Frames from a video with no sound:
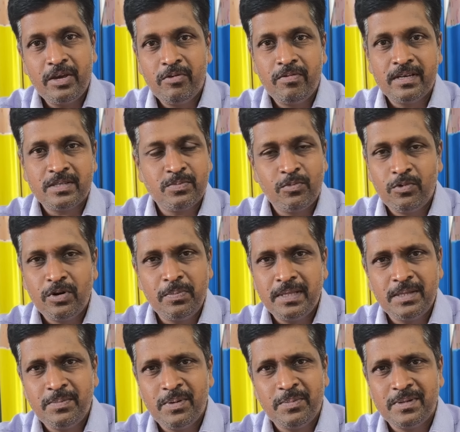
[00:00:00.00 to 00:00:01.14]
யூஎஸ் மூணு
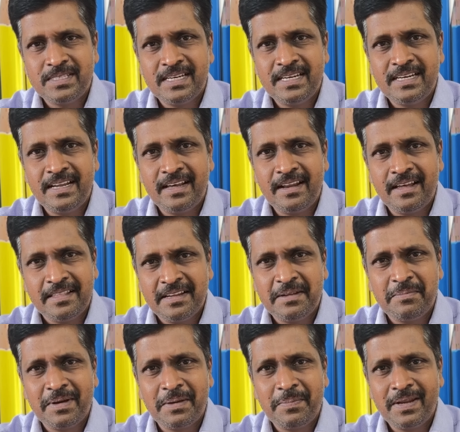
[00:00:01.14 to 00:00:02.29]
பேர்த்தையும் போய் போய் சென்றிட்டார் அதுதானே
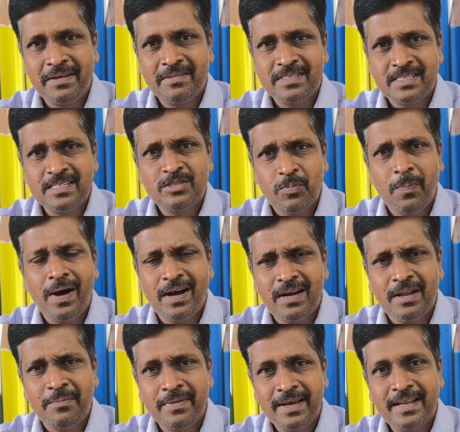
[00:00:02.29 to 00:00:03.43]
மிகப்பெரிய விஷயம் ஸோ பார்க்கலாம்